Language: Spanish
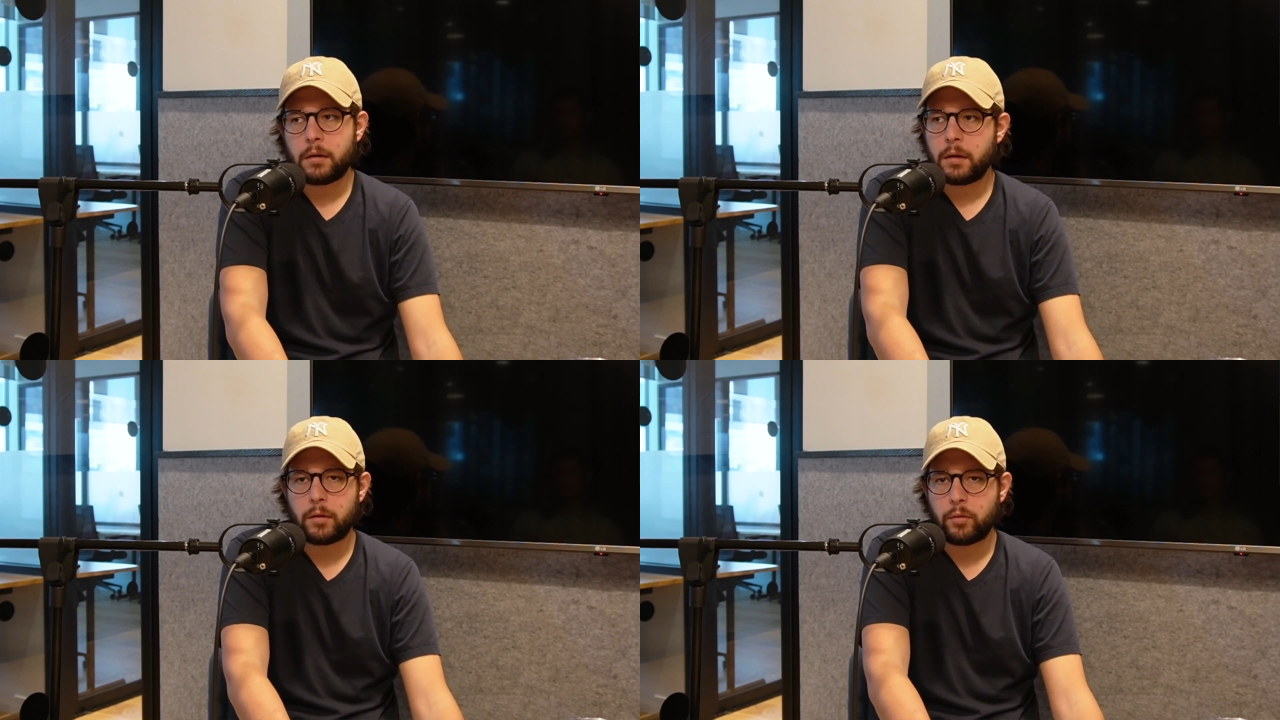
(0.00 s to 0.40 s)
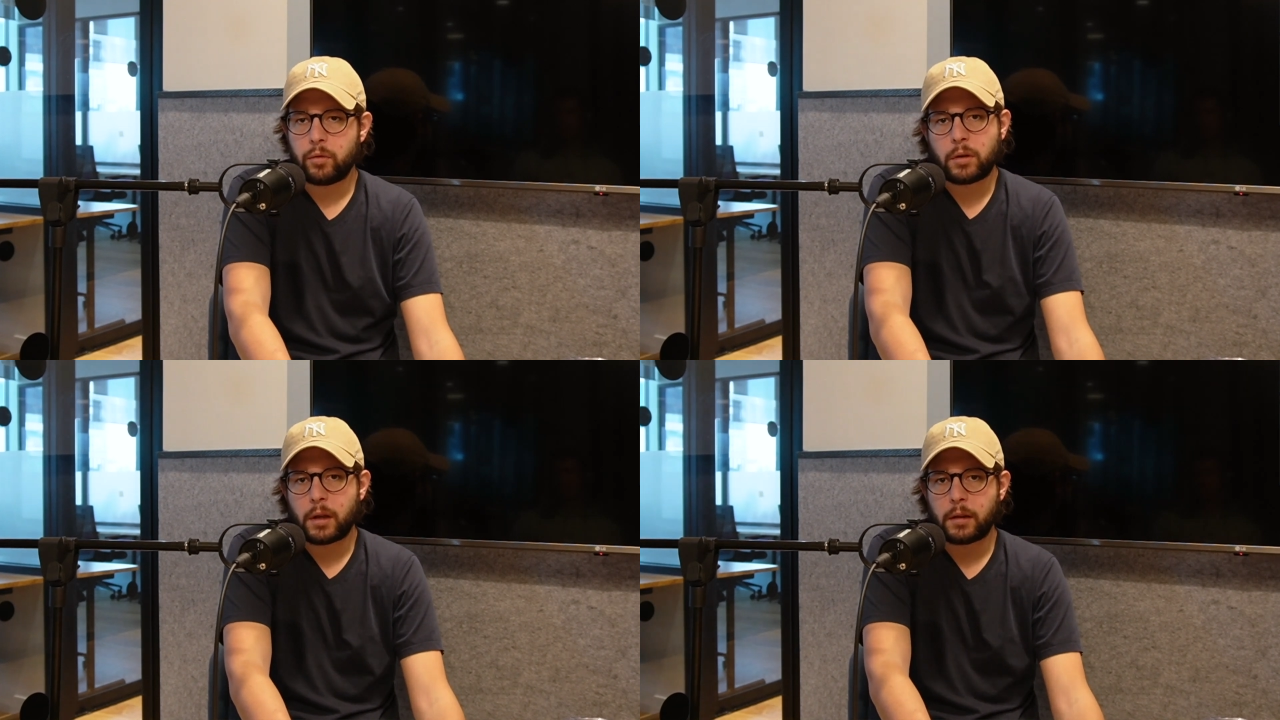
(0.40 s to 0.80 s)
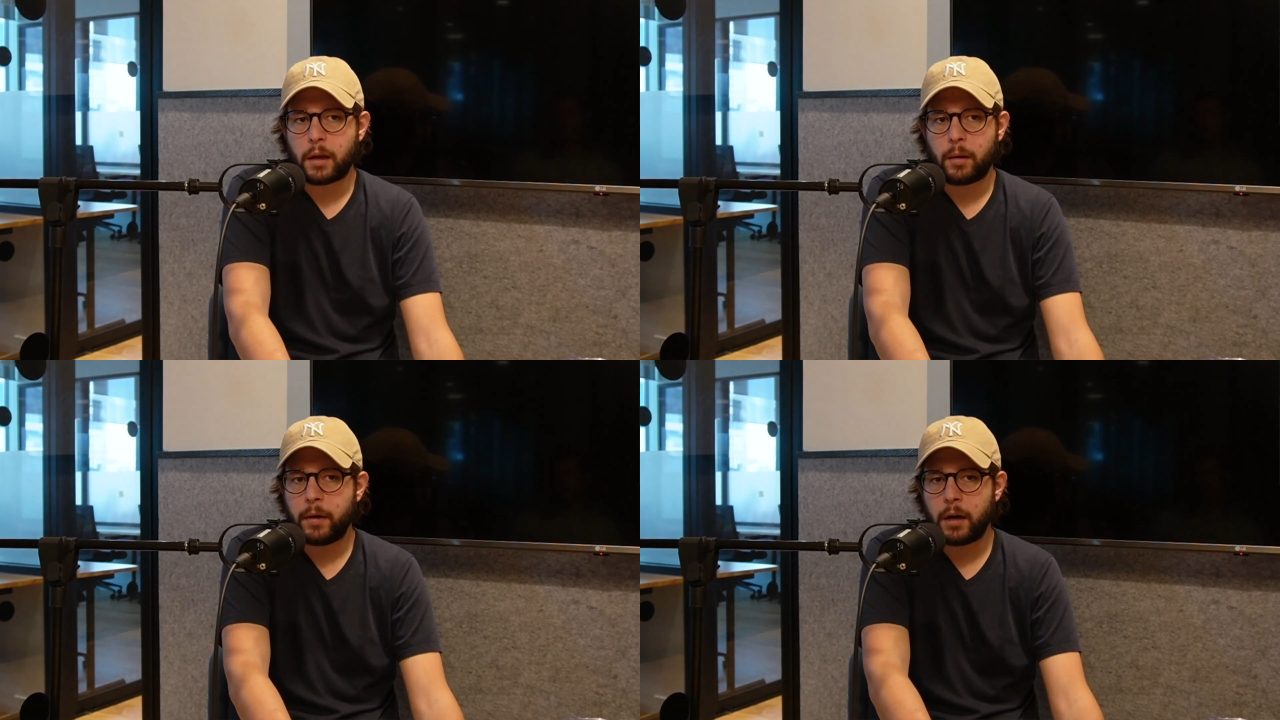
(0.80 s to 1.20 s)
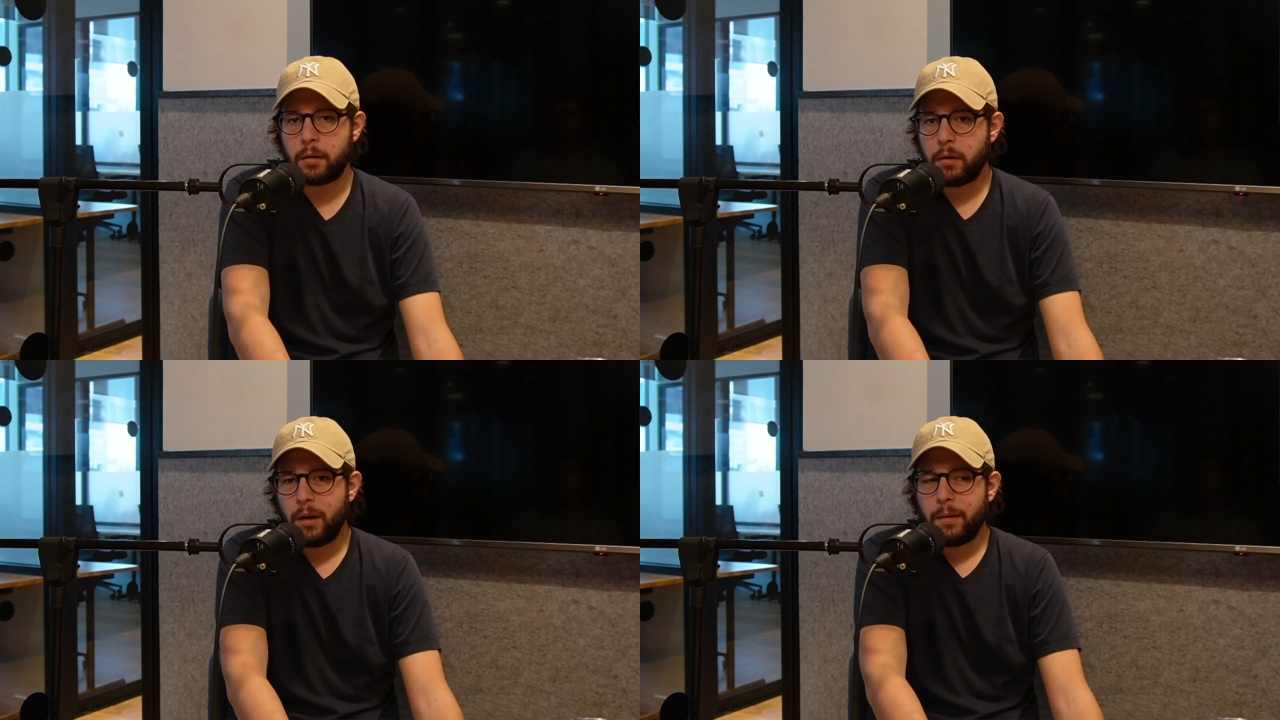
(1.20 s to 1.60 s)
Incluso de de
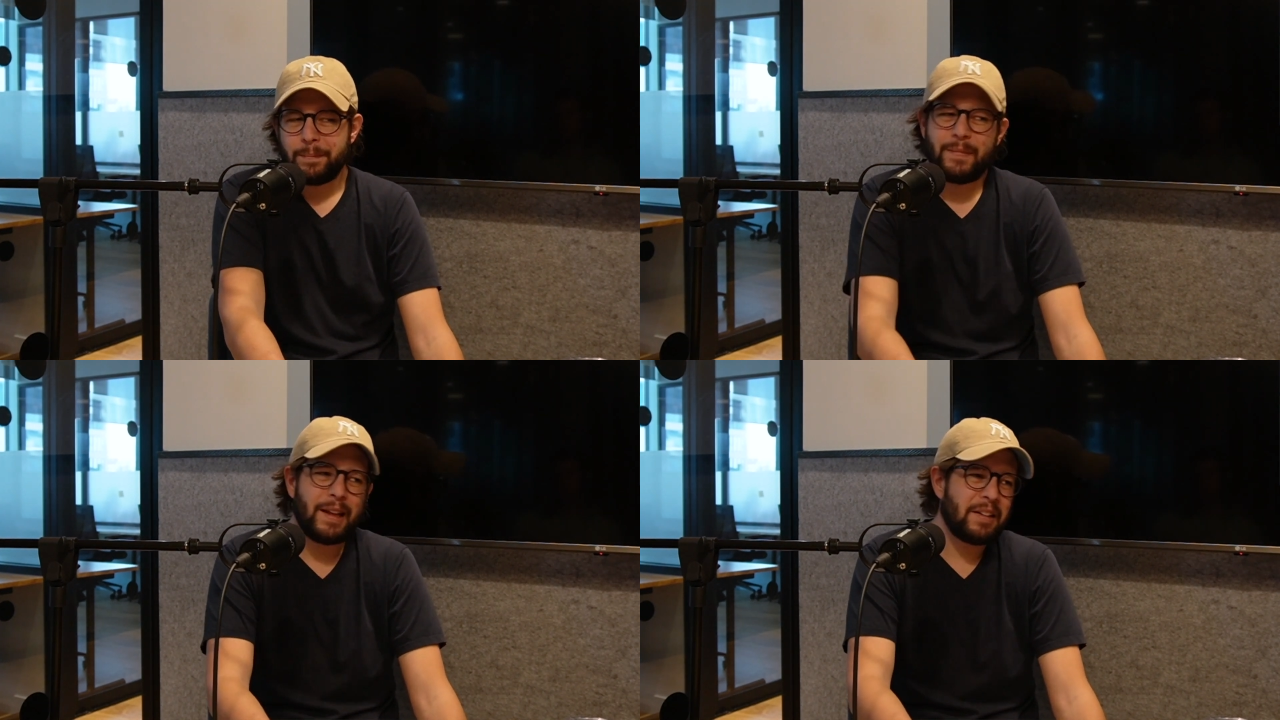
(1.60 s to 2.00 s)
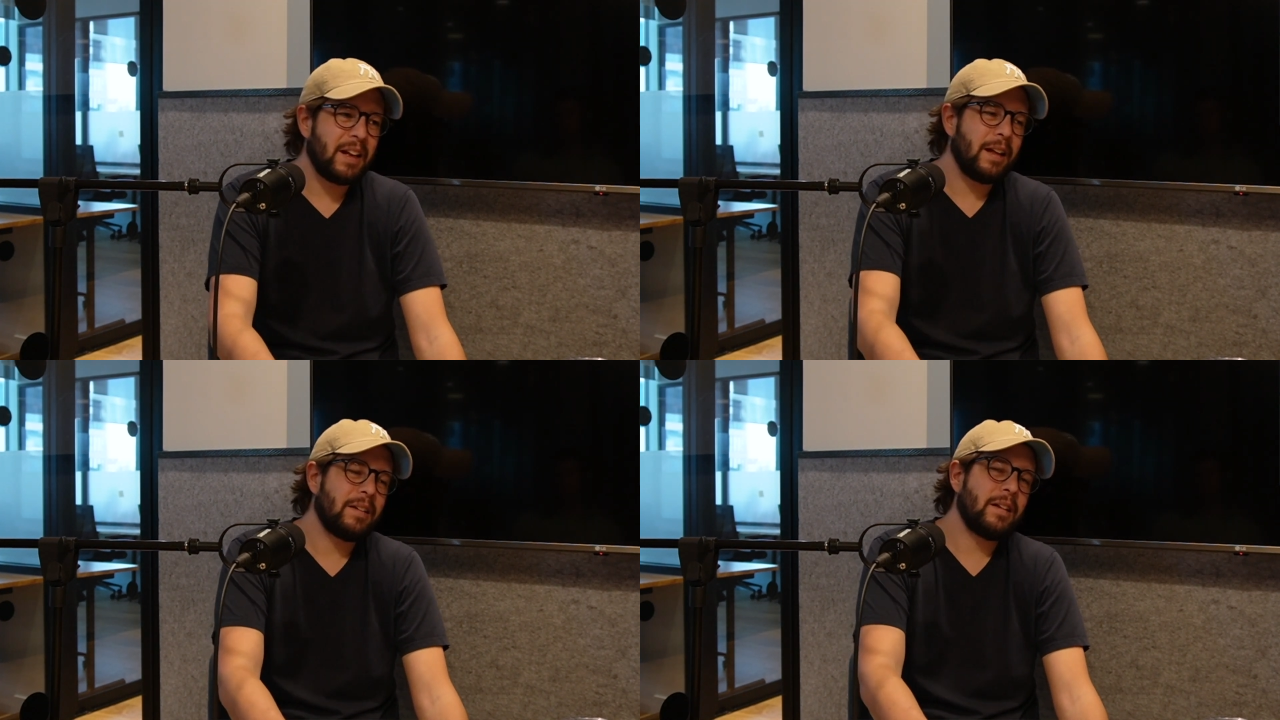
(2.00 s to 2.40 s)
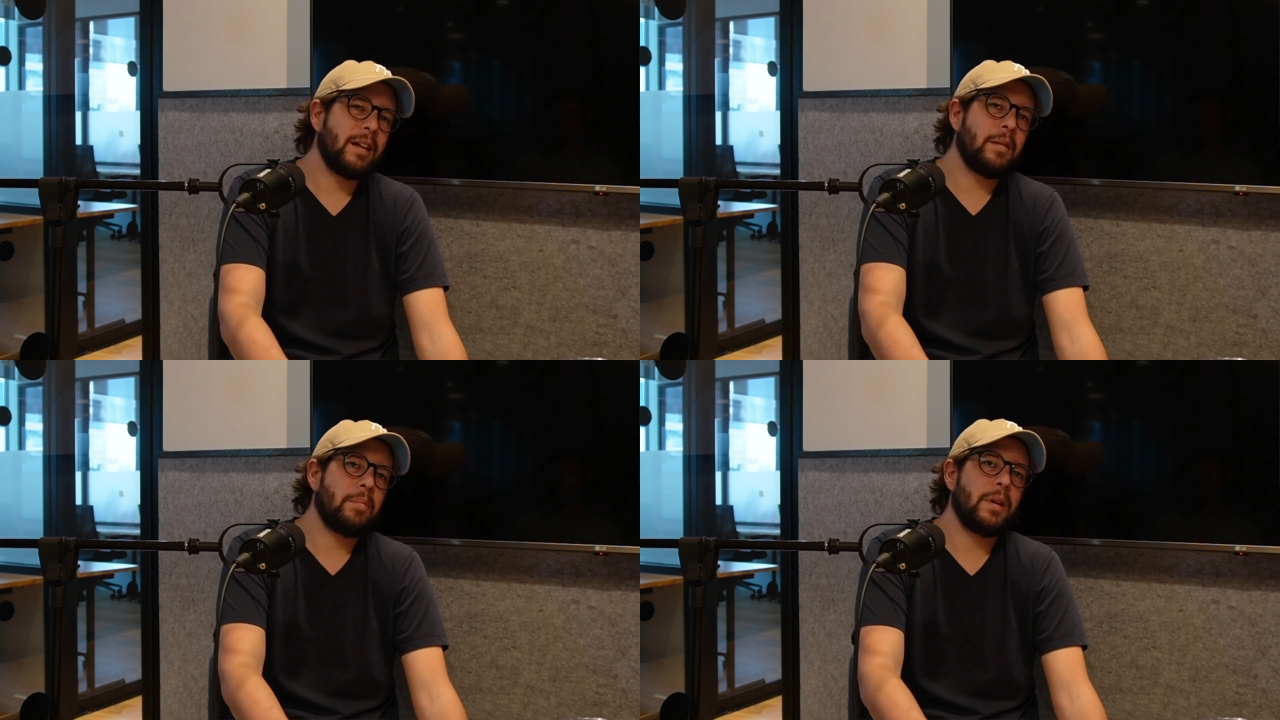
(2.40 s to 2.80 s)
Talavera. Ese, ese,